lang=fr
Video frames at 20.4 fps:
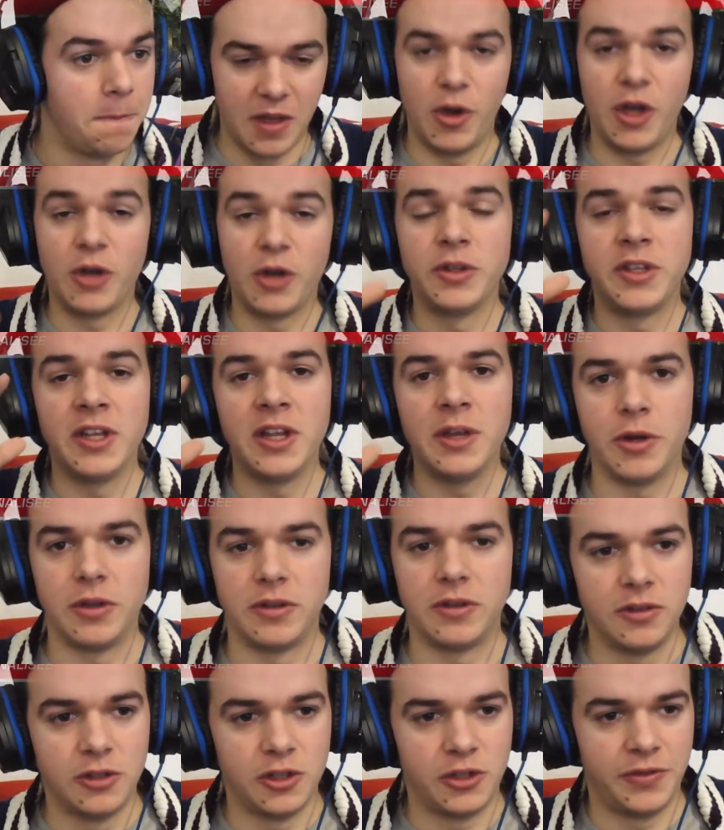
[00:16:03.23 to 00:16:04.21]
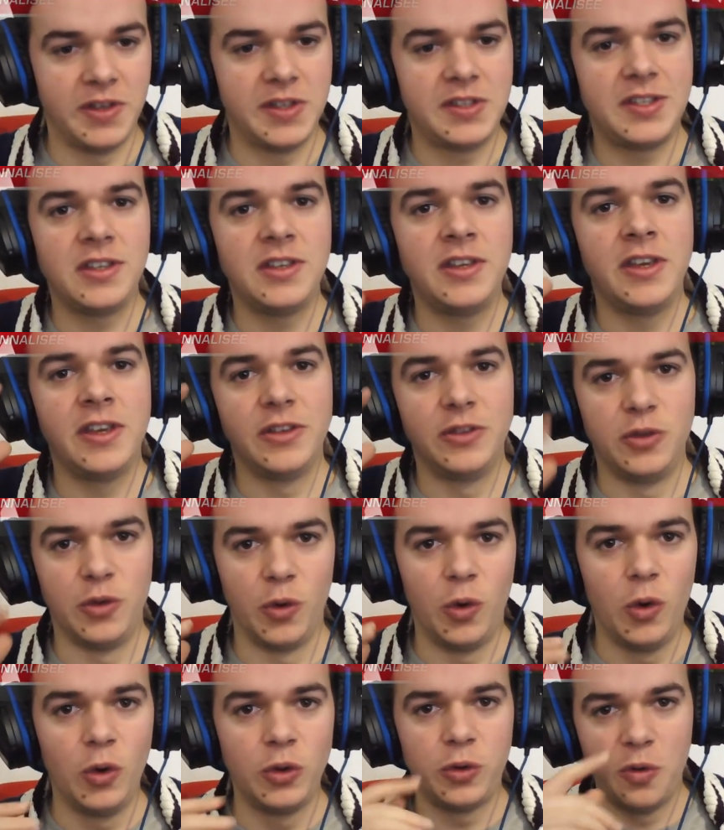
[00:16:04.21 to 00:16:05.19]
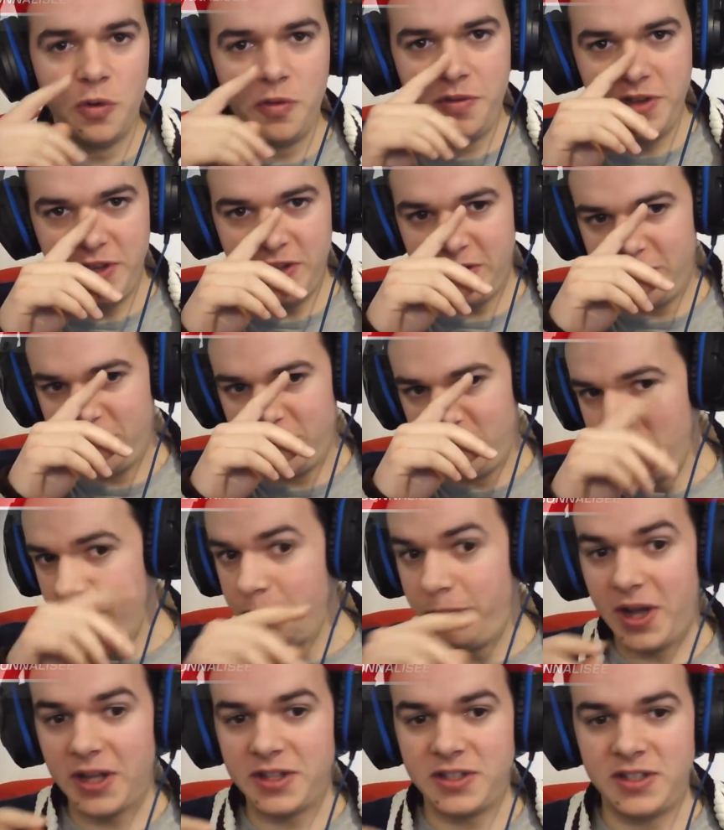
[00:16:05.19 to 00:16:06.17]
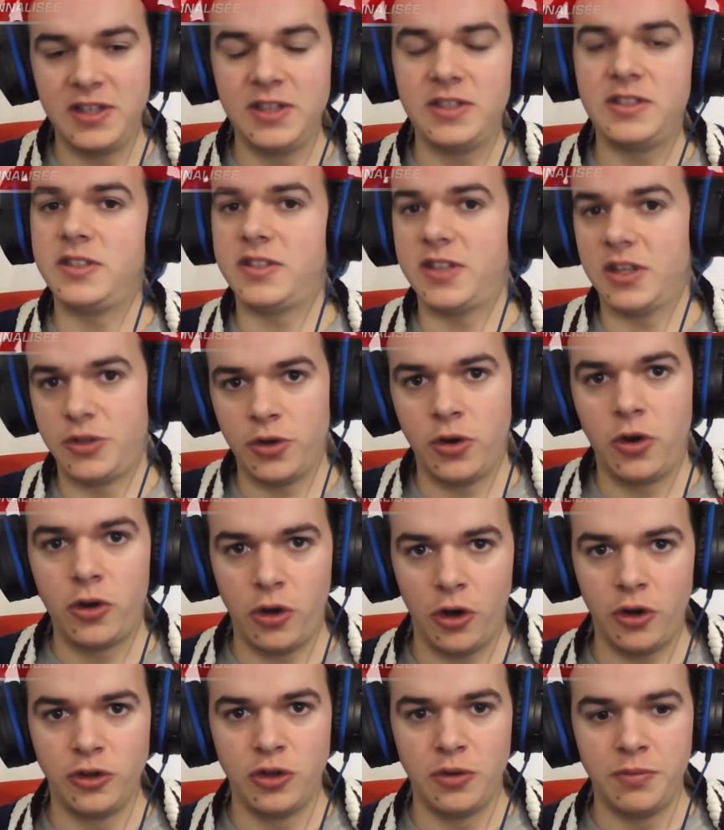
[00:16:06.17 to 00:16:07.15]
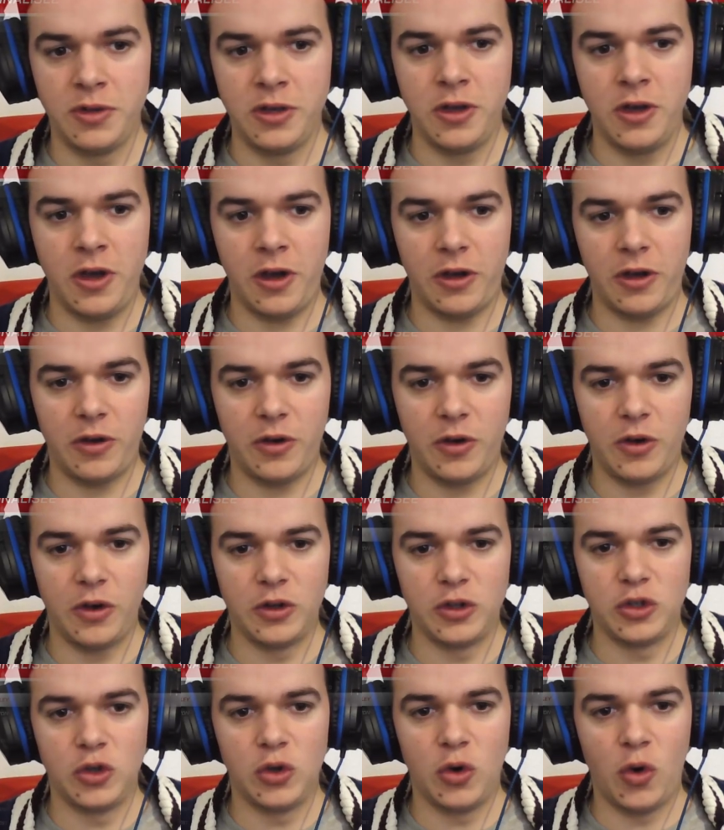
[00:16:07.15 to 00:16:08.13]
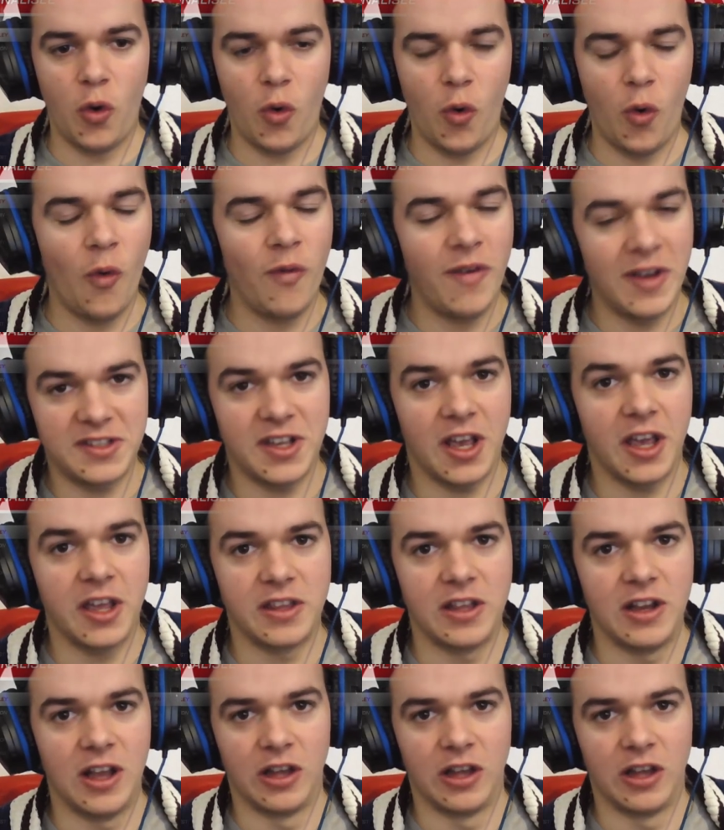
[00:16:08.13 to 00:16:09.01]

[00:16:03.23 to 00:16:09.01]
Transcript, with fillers: Bon écoutez les potes, je vais essayer de retrouver une partie, si ça dure encore une demi-heure, on va s'arrêter